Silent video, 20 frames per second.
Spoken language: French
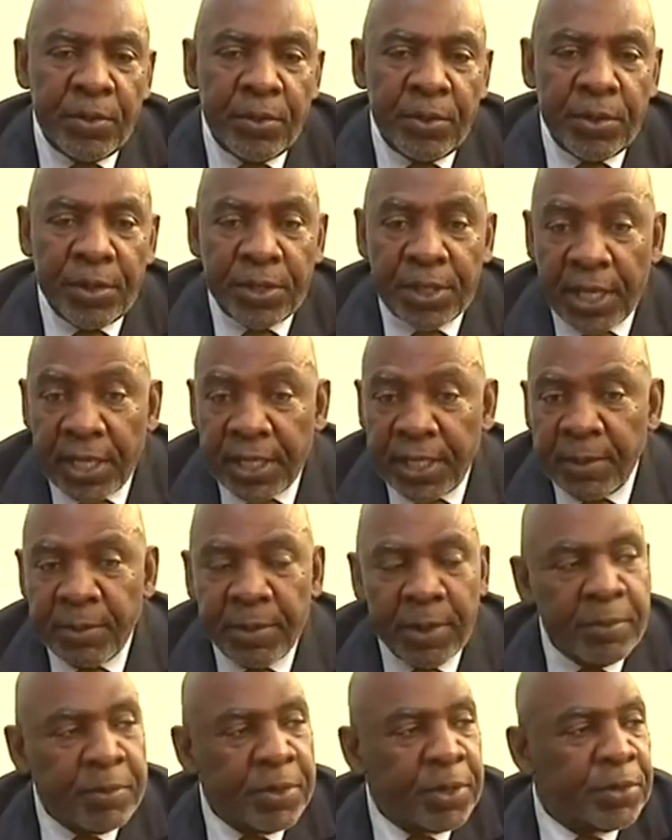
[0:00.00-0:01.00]
nos
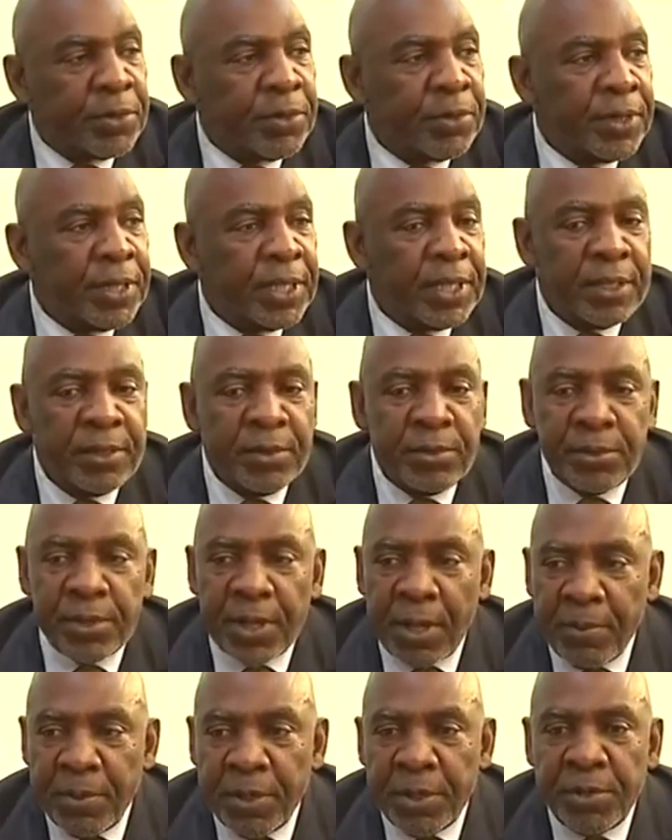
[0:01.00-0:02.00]
ressentiments personnels,
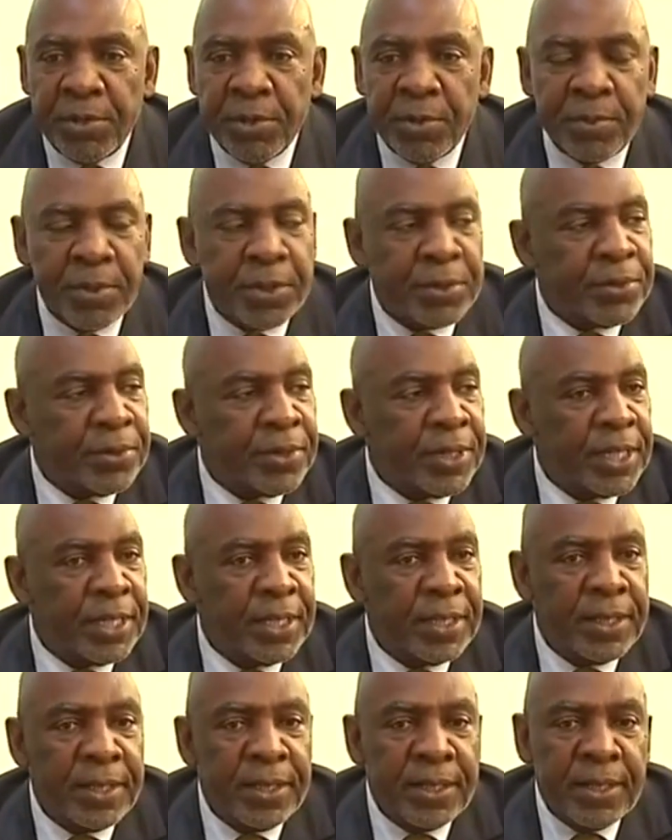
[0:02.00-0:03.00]
nos ambitions
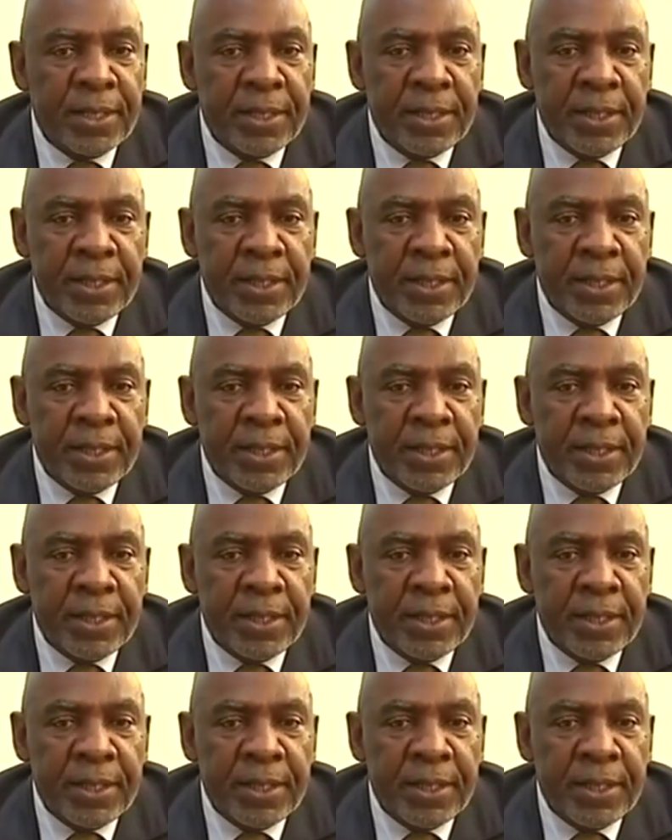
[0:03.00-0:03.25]
personnelles